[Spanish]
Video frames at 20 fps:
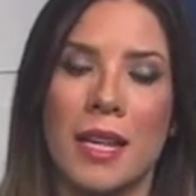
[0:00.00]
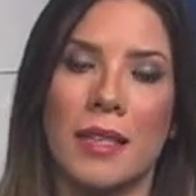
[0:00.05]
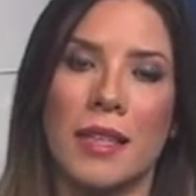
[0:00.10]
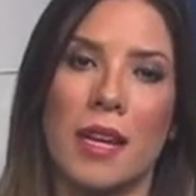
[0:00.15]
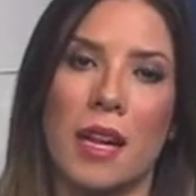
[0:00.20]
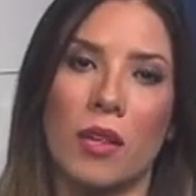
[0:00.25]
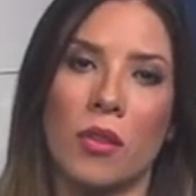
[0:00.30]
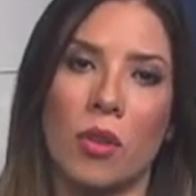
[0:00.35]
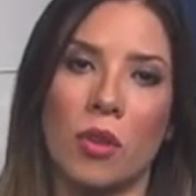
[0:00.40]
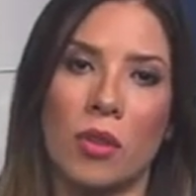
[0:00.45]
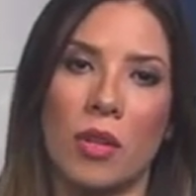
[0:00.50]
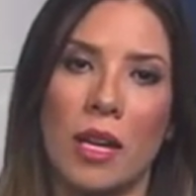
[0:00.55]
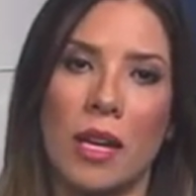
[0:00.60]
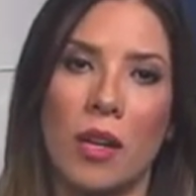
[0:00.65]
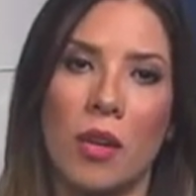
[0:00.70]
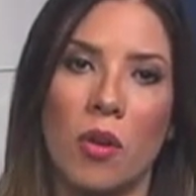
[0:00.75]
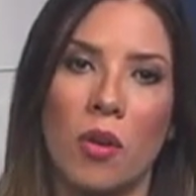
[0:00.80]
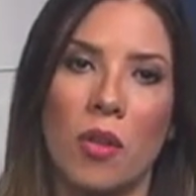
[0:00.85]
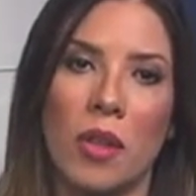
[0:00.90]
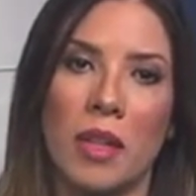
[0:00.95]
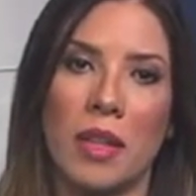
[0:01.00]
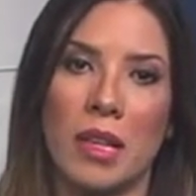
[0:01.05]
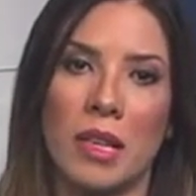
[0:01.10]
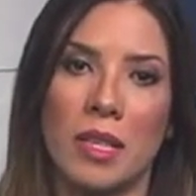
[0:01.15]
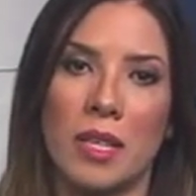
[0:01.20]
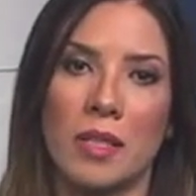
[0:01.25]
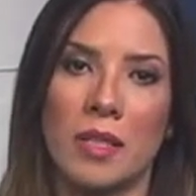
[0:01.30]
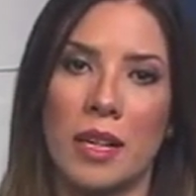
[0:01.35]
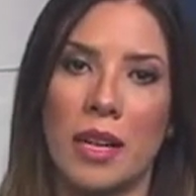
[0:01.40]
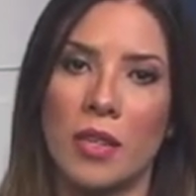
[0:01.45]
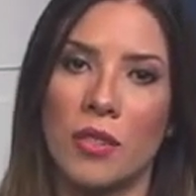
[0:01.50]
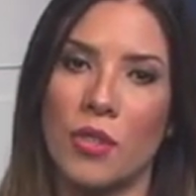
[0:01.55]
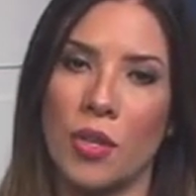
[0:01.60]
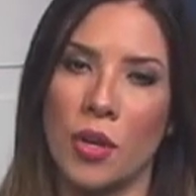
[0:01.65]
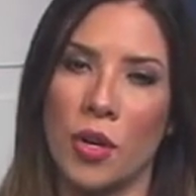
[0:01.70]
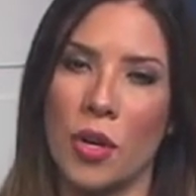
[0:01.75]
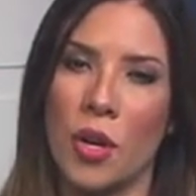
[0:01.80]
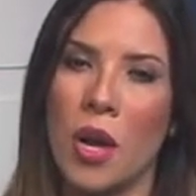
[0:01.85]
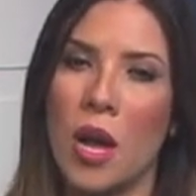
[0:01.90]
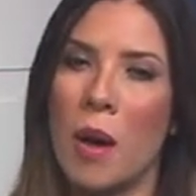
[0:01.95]
director técnico de dicha
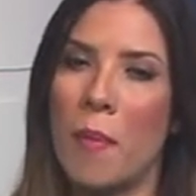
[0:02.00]
selección,